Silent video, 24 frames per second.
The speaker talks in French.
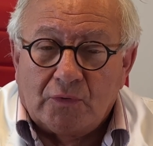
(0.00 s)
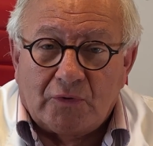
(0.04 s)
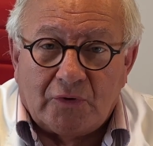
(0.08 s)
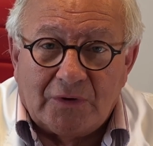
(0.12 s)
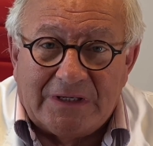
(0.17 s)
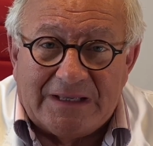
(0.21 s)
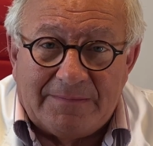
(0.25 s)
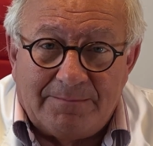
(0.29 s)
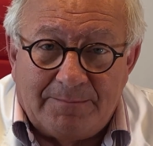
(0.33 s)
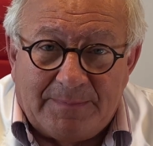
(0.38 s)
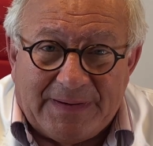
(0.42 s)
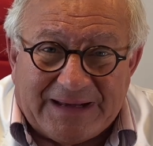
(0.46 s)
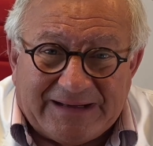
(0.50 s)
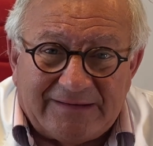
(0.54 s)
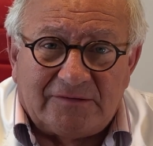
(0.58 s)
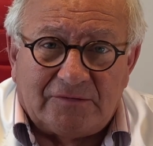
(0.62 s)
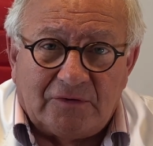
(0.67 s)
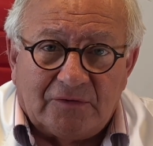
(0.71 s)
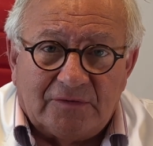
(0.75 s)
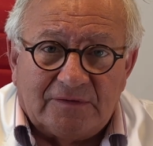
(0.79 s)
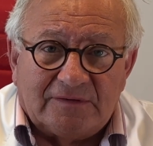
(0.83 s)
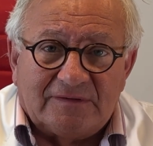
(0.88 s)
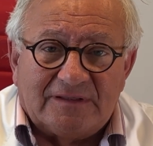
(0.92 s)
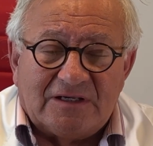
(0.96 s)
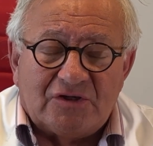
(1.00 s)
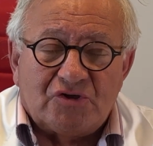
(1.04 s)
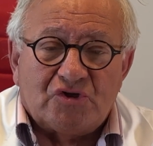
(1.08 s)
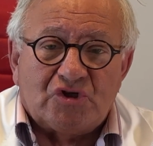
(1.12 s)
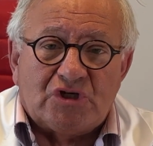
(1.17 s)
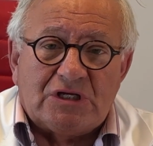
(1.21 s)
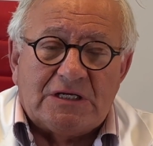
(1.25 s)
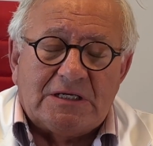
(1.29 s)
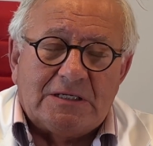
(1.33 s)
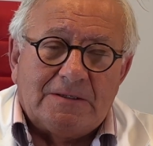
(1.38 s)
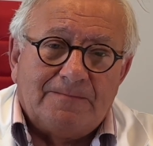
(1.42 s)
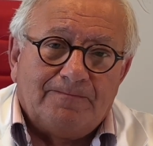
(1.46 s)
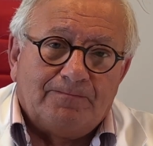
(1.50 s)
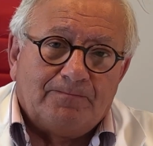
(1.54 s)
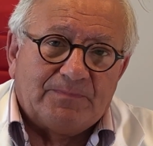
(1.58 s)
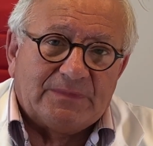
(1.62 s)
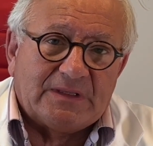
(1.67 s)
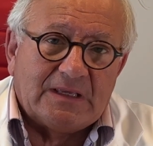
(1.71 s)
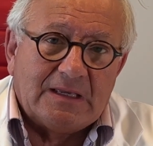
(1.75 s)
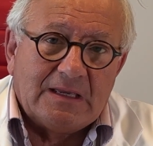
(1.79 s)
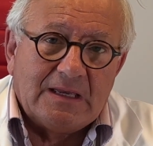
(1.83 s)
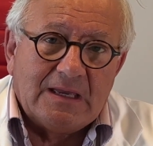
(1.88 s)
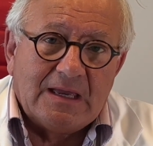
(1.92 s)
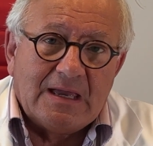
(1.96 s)
que les personnes âgées
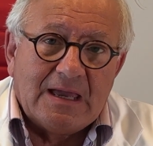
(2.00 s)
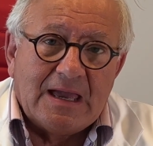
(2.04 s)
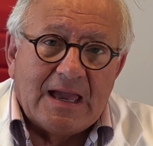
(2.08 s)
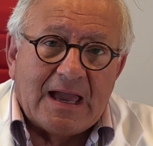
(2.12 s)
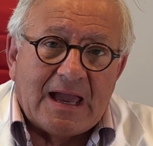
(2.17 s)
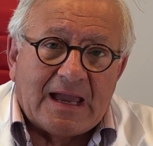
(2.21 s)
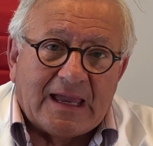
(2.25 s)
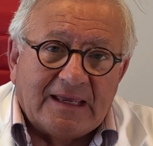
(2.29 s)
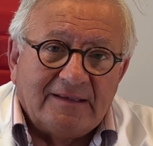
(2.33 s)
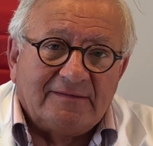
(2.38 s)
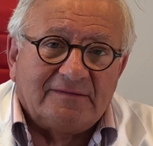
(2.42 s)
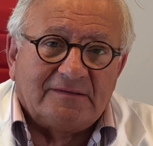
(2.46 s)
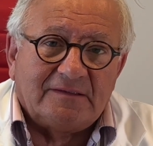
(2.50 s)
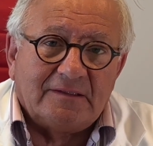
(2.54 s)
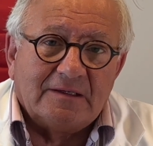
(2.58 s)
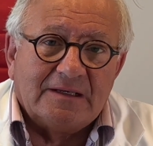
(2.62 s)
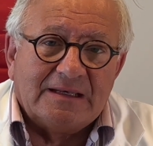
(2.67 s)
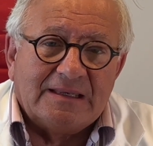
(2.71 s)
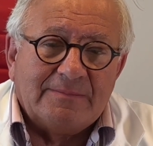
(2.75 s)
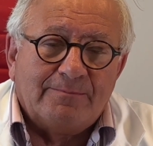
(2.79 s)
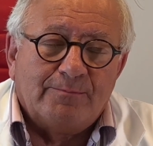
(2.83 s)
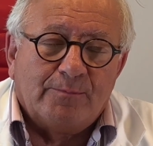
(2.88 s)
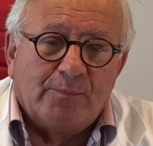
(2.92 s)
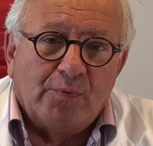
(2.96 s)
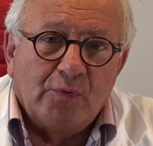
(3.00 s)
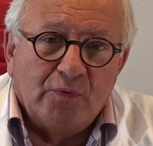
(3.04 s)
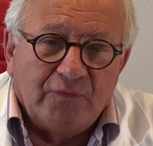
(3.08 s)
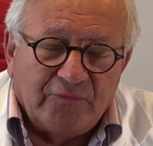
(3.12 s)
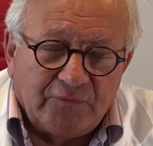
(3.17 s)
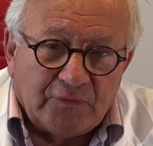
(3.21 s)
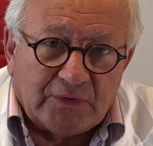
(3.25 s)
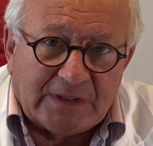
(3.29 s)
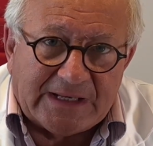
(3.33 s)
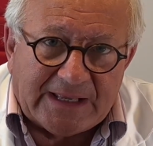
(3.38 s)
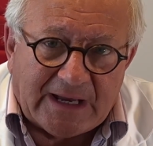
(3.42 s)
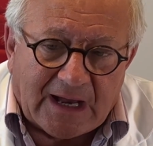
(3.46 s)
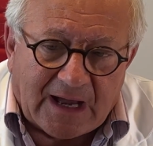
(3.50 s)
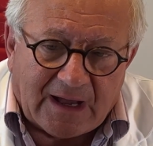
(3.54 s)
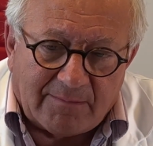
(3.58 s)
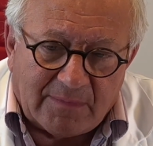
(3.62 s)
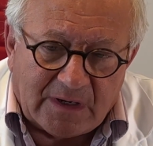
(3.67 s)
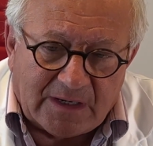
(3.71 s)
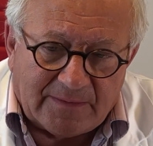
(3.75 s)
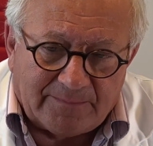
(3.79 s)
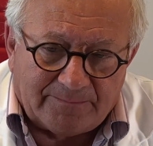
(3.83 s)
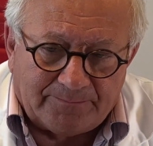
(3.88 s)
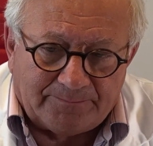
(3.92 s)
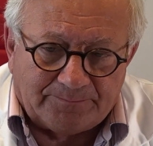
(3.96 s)
restent les plus
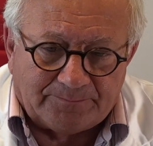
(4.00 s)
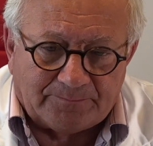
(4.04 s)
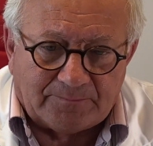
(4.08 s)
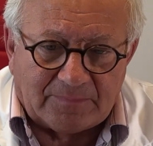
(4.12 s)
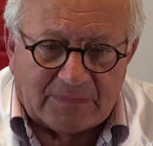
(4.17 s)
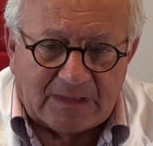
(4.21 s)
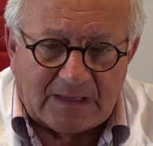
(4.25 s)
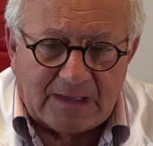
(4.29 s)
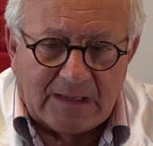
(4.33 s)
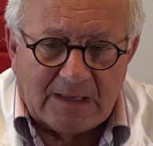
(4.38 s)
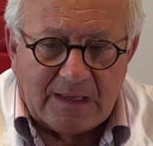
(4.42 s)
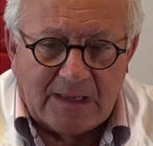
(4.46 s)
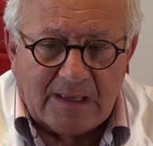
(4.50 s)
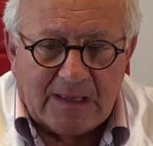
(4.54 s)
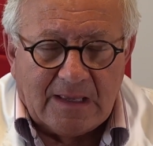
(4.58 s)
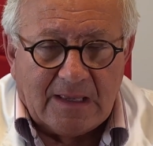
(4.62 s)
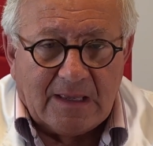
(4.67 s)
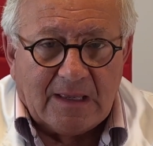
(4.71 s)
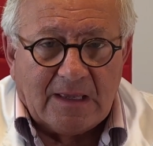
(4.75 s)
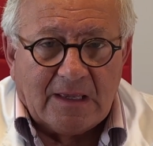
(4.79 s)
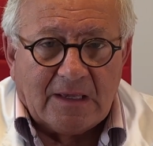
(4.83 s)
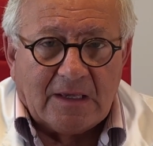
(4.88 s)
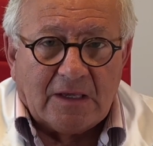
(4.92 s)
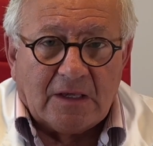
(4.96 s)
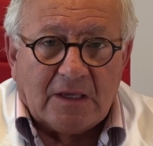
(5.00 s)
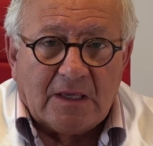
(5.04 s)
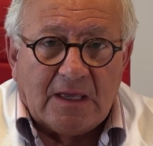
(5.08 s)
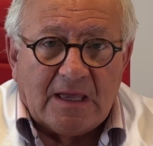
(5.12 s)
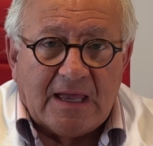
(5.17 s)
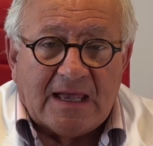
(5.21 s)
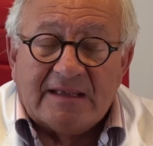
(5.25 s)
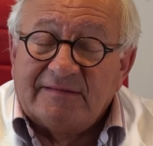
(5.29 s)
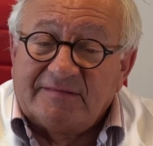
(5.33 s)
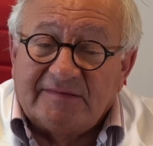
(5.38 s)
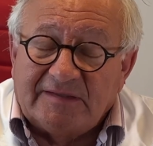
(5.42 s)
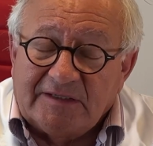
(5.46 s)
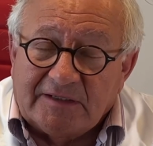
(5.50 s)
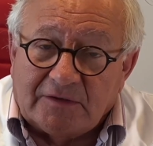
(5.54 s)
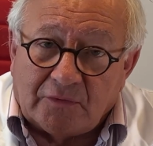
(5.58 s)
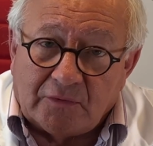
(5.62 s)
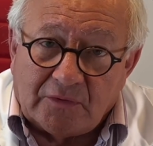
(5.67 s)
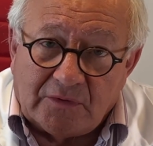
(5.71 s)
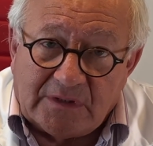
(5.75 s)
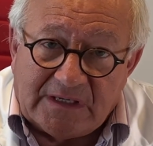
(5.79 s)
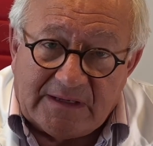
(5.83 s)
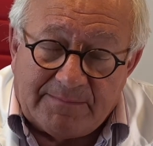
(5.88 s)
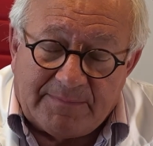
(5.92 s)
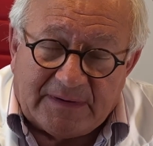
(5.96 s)
vulnérables, ainsi que
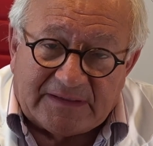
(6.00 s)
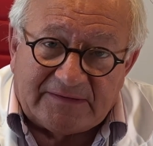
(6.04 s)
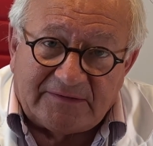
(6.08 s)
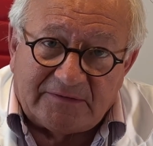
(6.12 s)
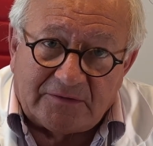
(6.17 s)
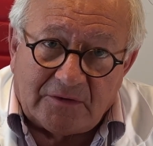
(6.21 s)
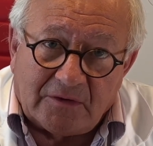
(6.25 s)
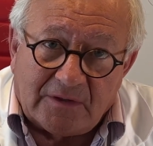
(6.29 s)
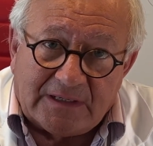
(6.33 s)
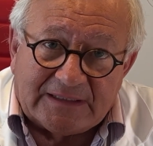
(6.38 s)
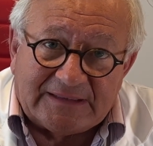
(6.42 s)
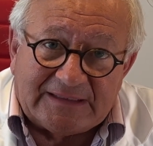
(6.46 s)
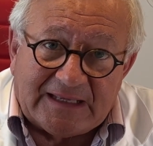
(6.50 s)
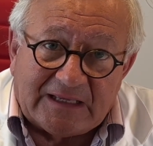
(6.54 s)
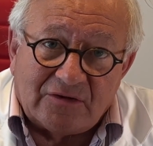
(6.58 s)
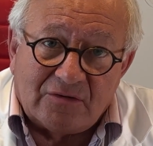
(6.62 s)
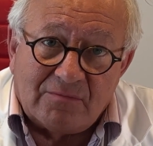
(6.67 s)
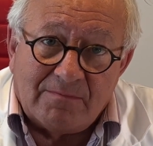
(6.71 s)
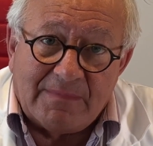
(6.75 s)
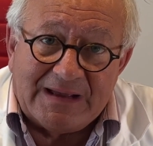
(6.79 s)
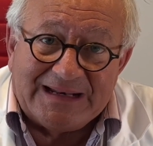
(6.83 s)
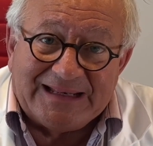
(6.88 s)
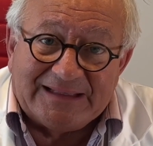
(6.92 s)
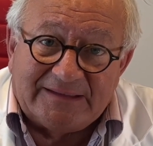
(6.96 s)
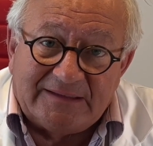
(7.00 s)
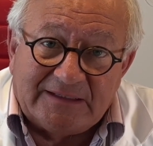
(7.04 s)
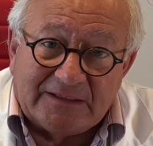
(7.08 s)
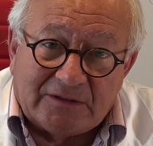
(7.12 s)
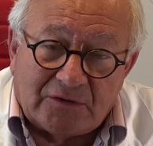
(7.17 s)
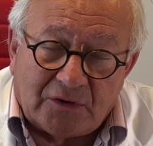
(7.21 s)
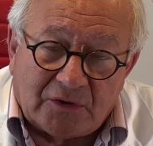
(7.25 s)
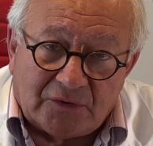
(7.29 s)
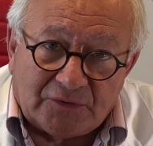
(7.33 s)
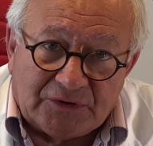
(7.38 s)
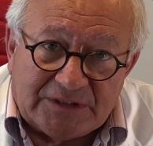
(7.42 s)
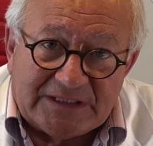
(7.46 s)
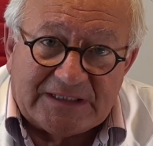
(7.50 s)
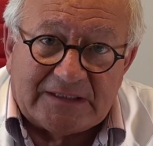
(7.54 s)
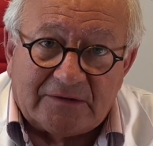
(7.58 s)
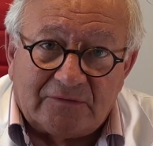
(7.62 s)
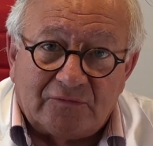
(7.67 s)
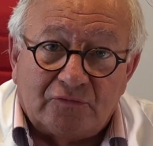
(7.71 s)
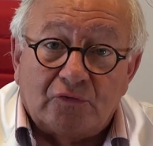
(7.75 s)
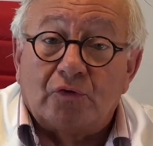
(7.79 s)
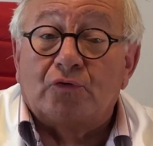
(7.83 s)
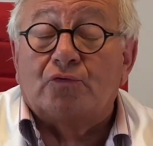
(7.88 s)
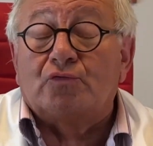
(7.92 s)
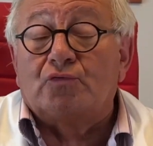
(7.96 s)
les patients atteints de maladies chroniques,
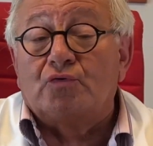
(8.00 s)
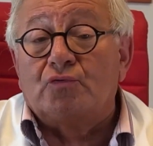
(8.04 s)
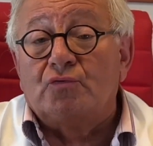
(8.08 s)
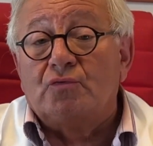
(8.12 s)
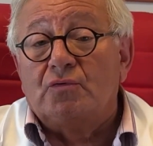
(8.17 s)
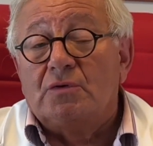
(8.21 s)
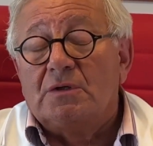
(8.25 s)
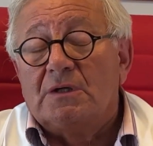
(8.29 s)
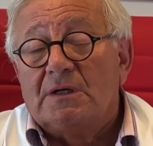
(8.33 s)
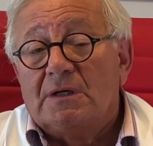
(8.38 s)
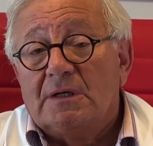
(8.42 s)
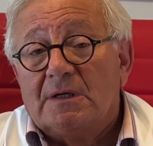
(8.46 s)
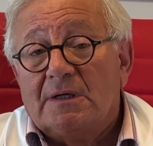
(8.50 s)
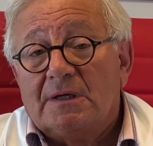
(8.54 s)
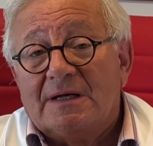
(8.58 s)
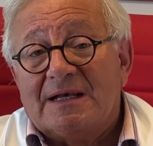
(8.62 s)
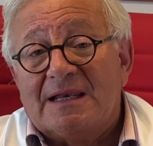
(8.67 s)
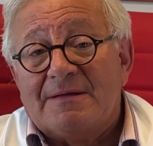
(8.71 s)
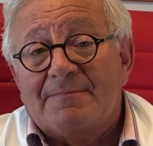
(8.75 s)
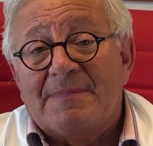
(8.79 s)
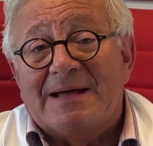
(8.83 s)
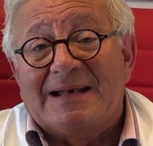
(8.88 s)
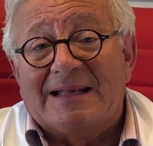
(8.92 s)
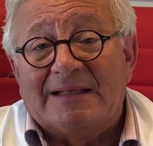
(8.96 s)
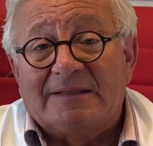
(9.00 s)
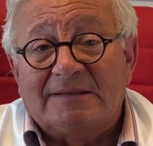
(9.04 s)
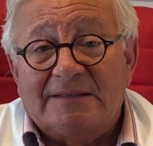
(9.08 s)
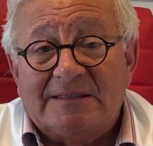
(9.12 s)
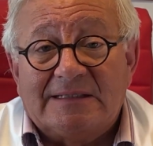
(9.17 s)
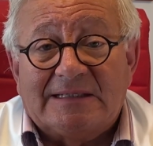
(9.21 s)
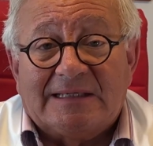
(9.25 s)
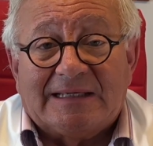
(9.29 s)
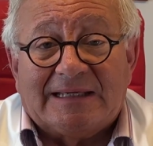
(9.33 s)
surtout des maladies